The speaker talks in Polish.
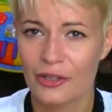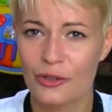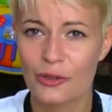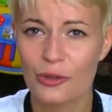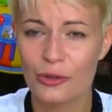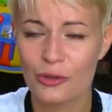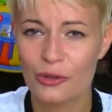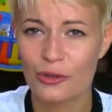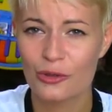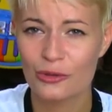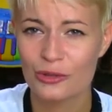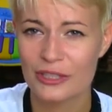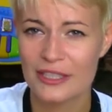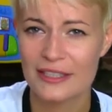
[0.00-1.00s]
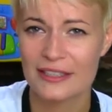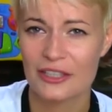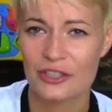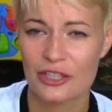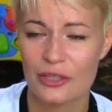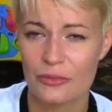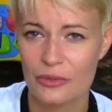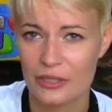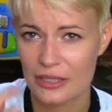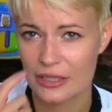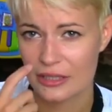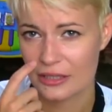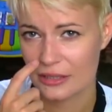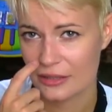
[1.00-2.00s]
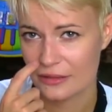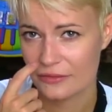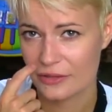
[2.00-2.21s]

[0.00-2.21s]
Glu, glutki zaczęły e,